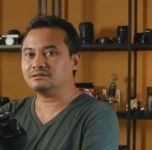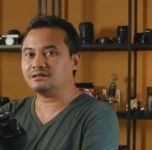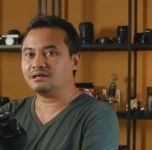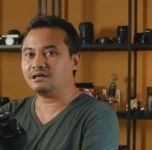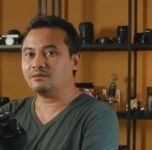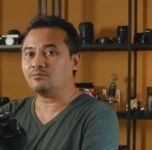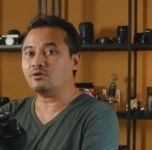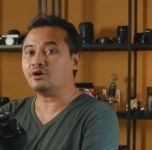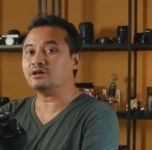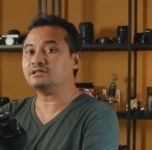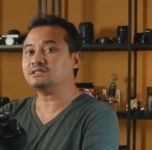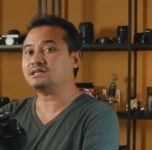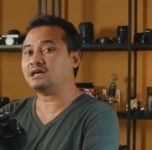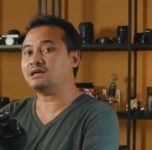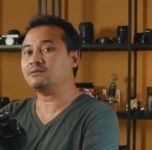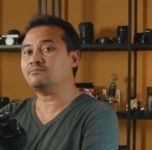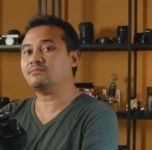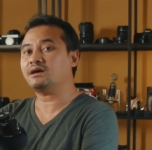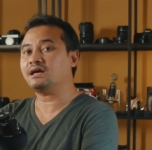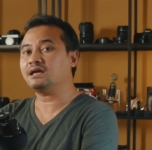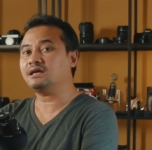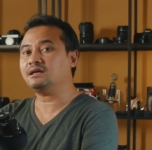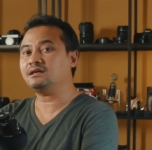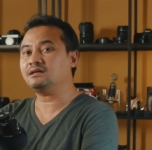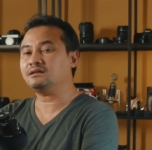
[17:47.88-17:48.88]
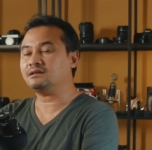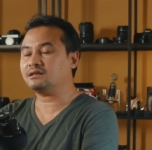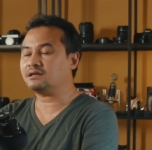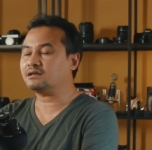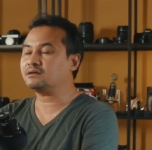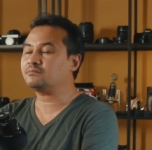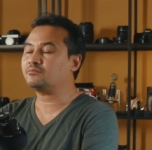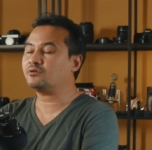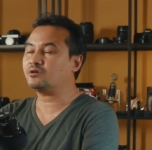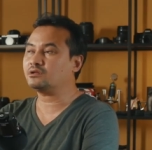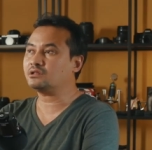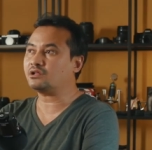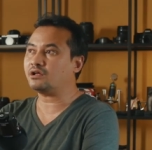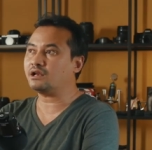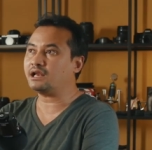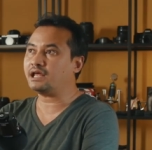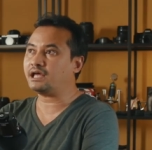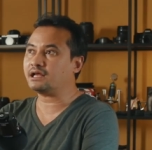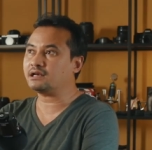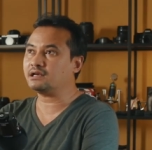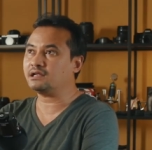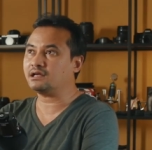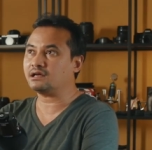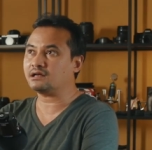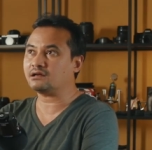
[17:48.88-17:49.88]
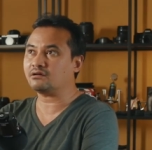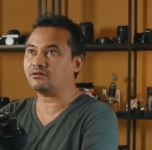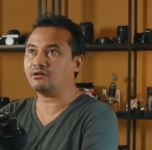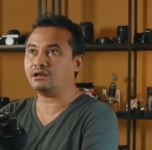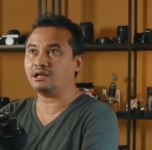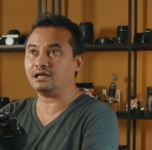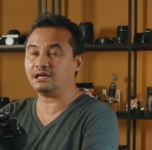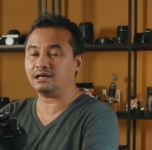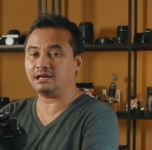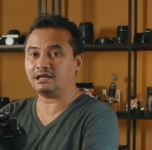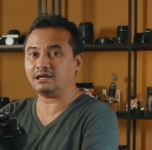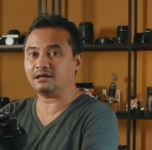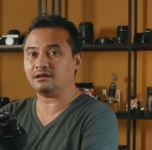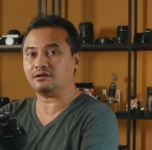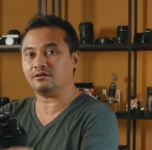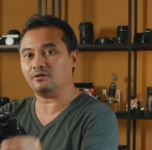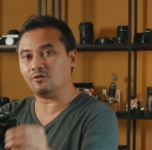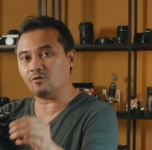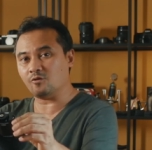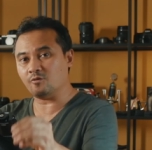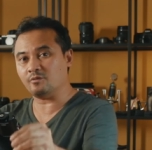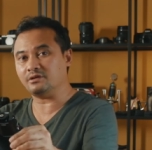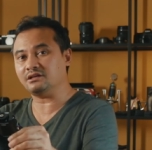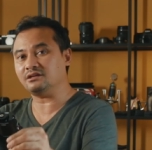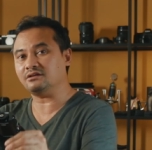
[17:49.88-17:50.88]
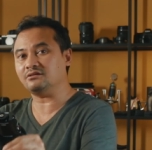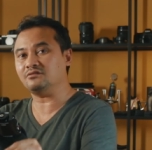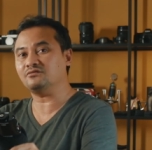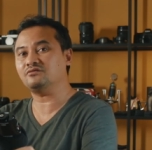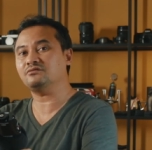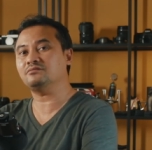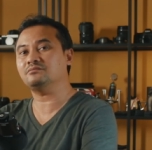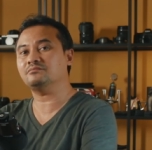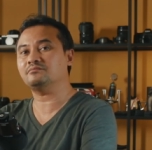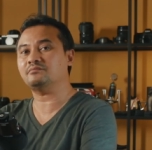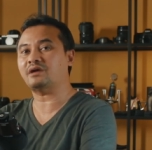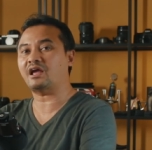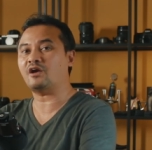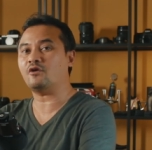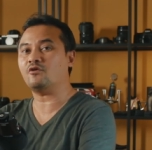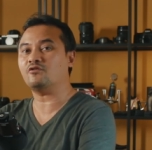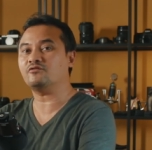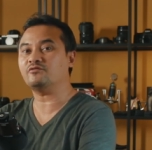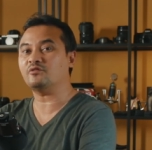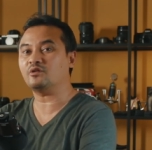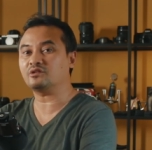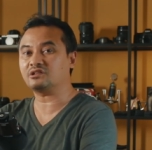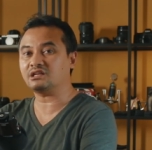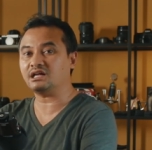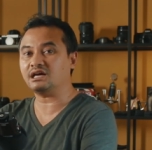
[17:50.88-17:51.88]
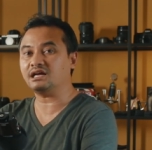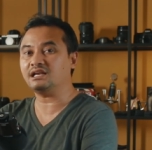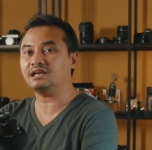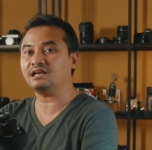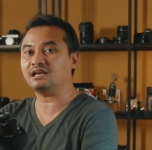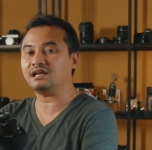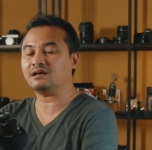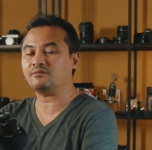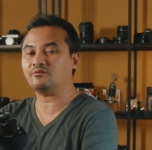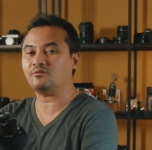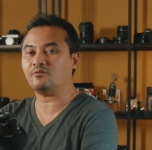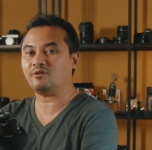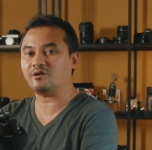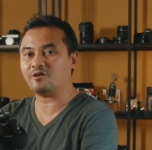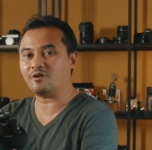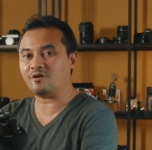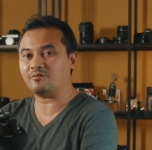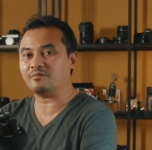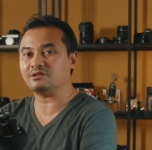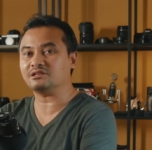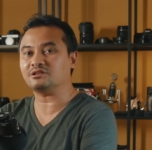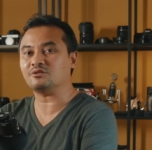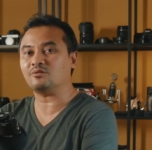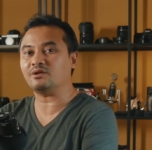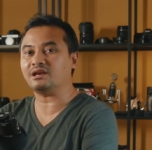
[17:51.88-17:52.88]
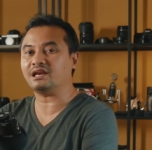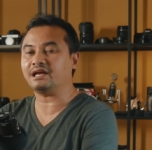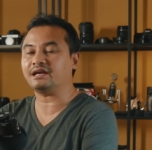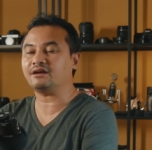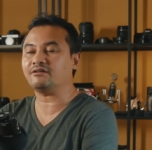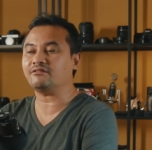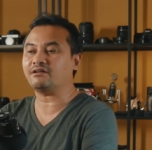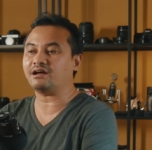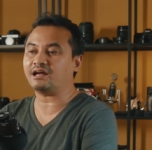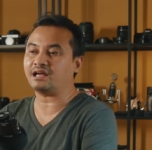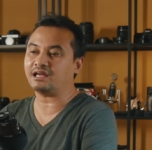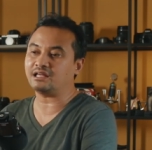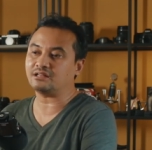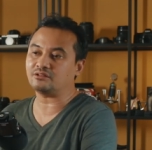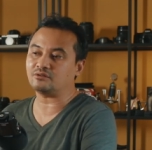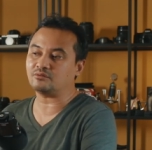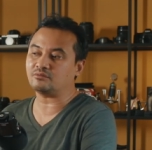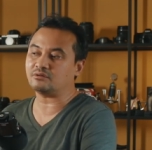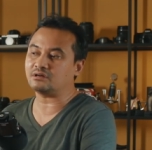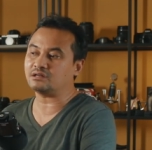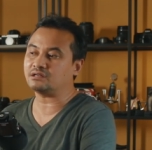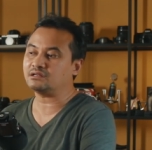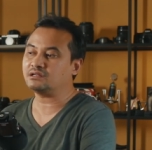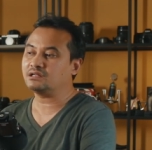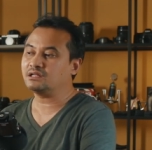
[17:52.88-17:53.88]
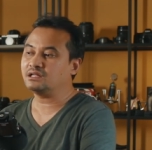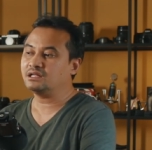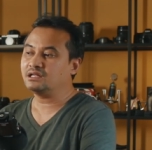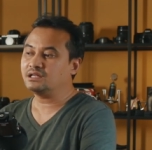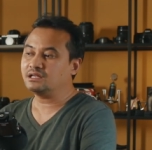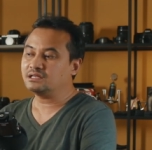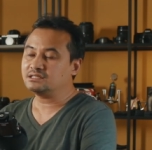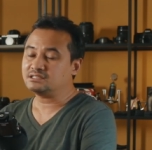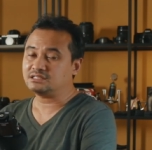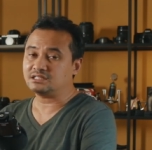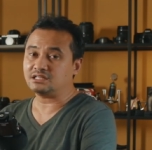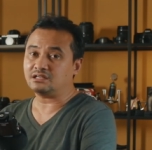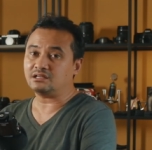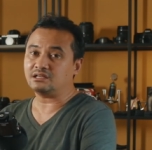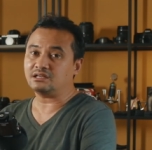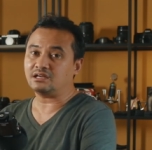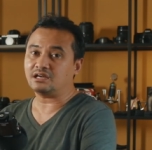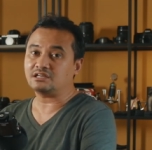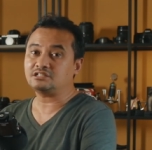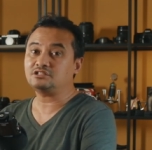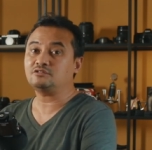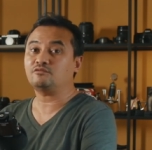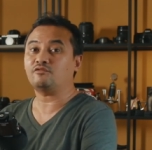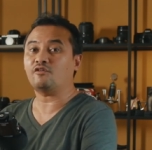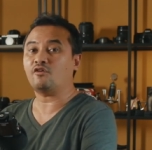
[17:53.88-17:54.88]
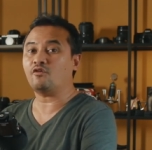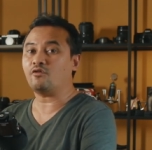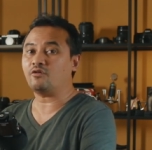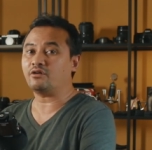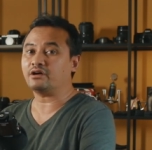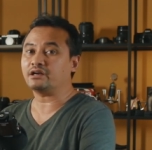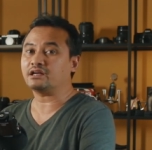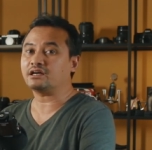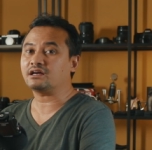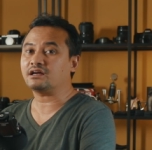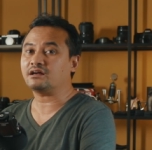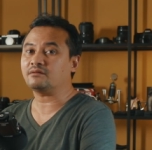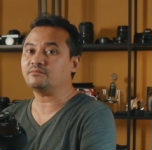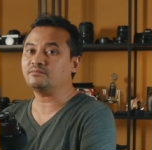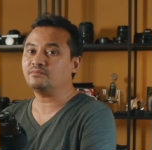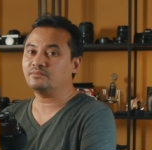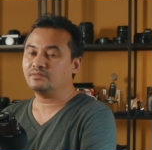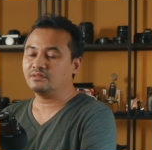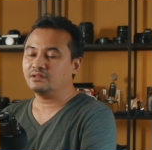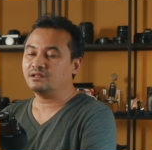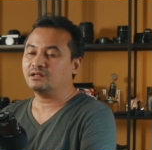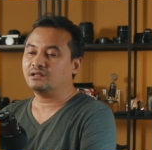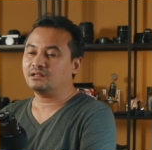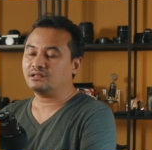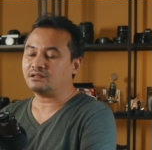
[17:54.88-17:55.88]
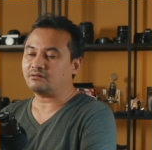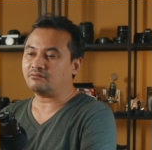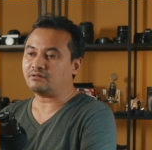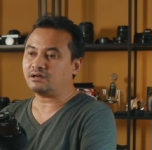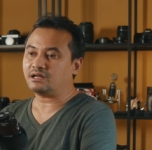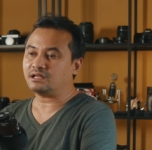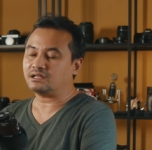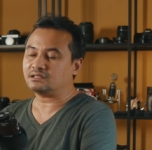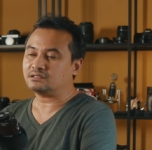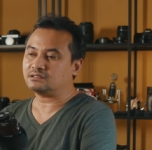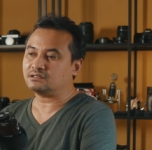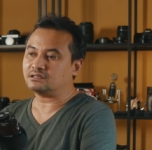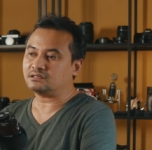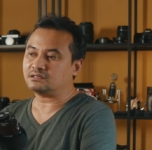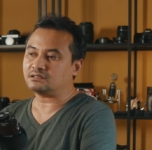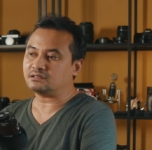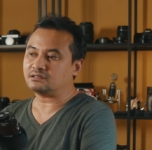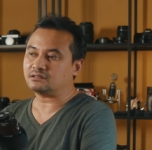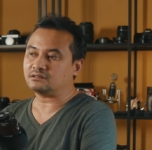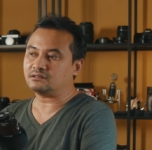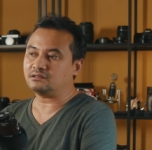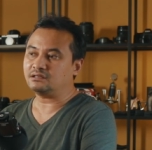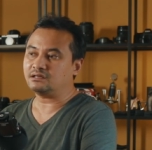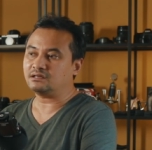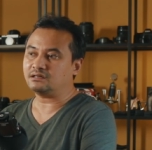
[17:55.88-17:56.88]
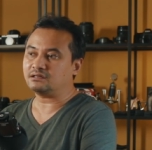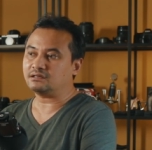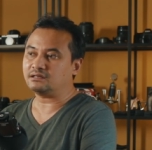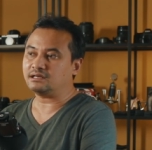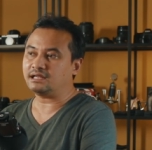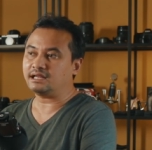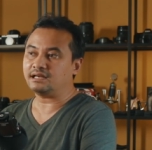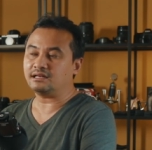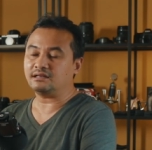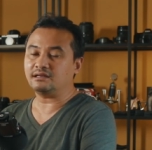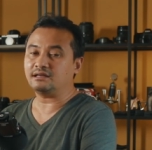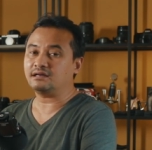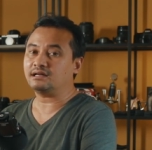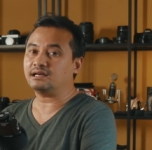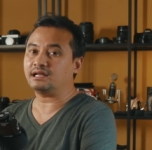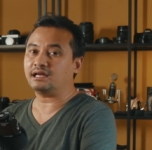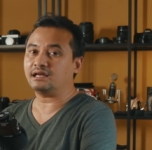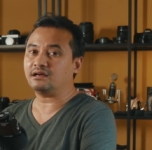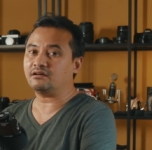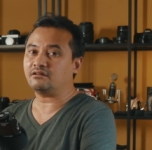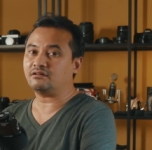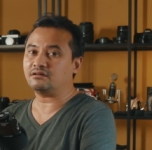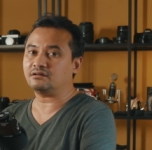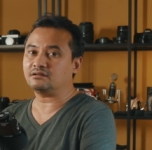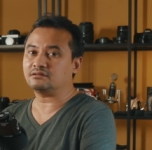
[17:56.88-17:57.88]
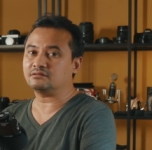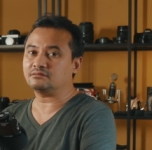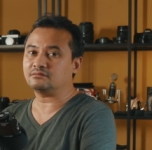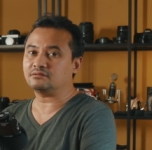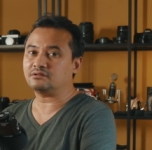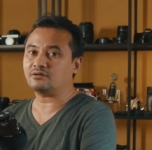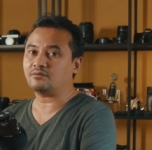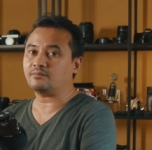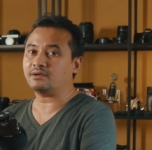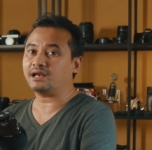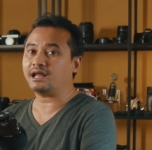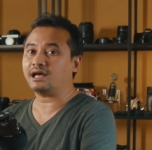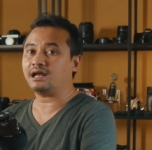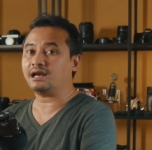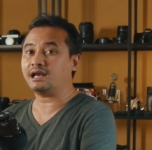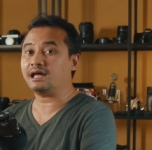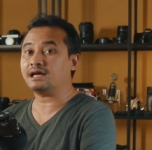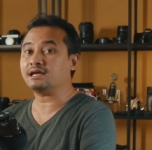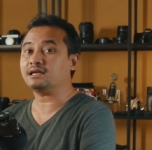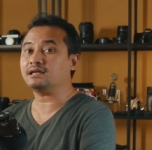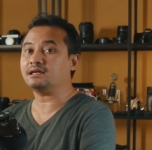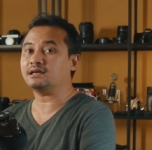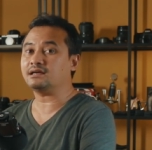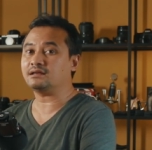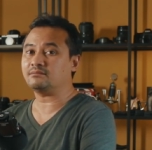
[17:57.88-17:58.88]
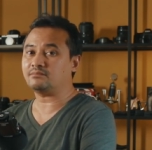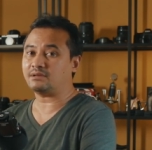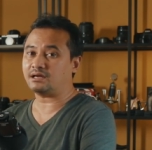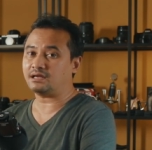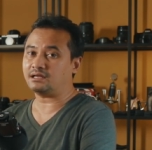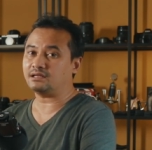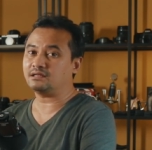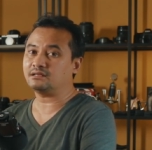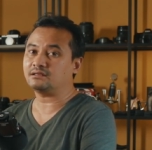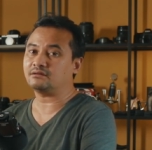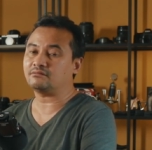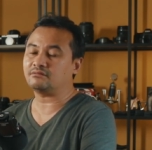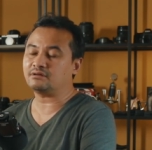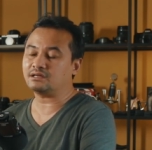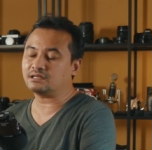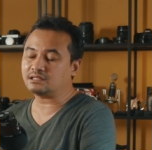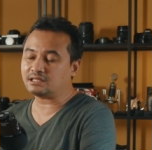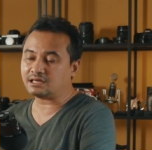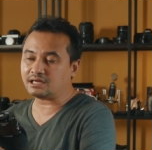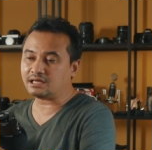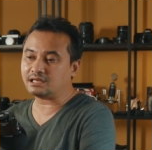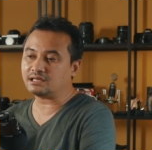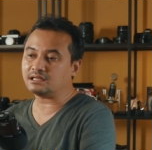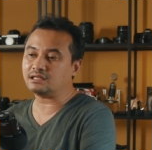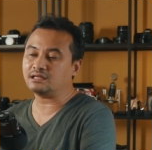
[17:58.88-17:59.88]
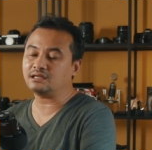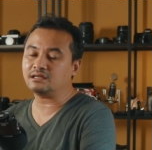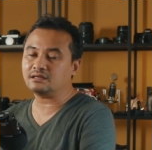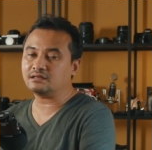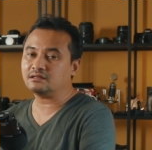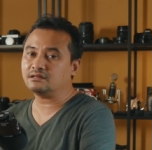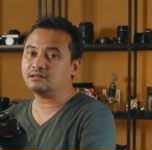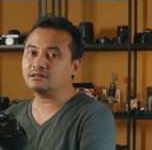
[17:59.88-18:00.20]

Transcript: ให้บอยใช้ไหมนะเพราะตอนแรกเนี่ย ก็เล็งๆลงไปถึงไมโครโฟลเตอร์เลยนะ เพราะว่ากล้องมันตัวเล็กกว่าไอตัว GH4 นะครับ แต่ว่าเรื่องเลนเรื่องอะไรก็ต้องมานั่งไล่กันใหม่ แต่ว่าถ้านี้